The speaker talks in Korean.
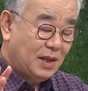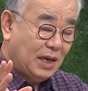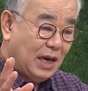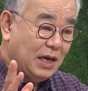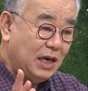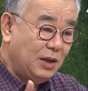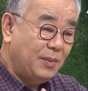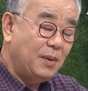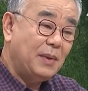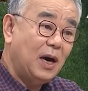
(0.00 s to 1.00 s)

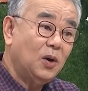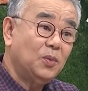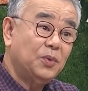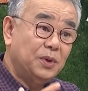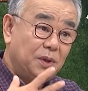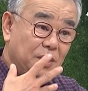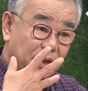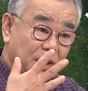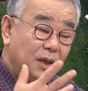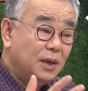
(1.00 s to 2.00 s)
하나님의 마음을
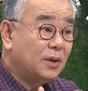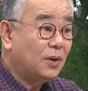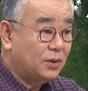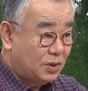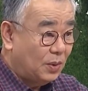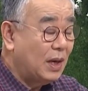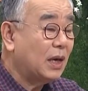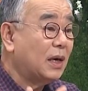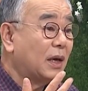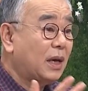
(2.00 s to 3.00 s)
읽어
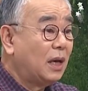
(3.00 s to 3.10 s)
정확하게